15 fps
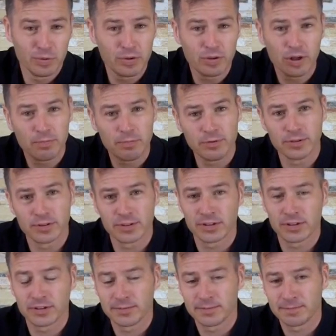Google ⁇
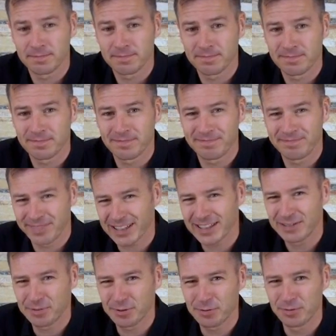Merci
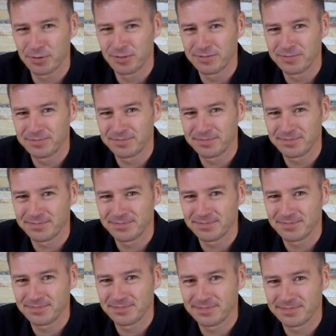beaucoup.
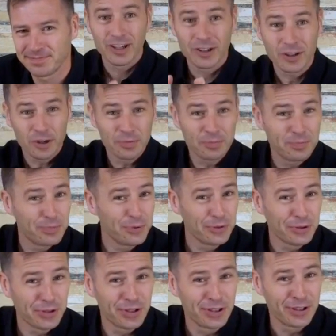Comme
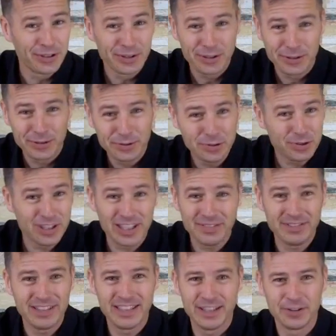pour toutes les
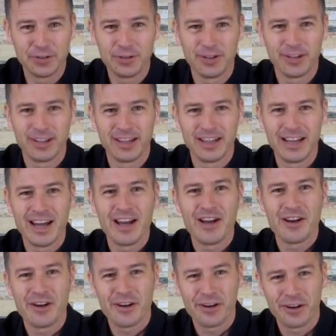vidéos,
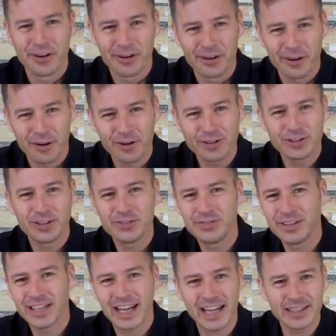
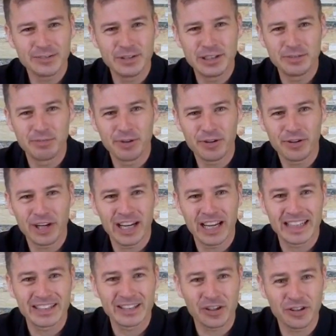recevez gratuitement
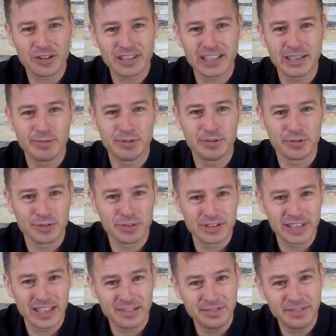la transcription de
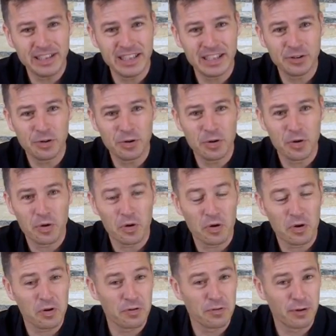cette vidéo
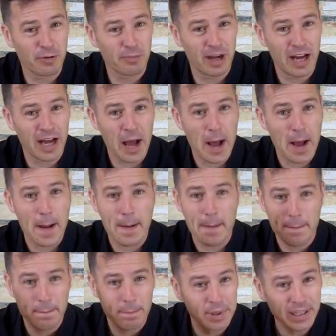au format
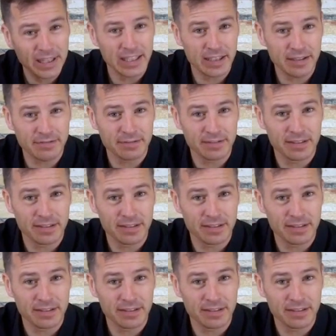PDF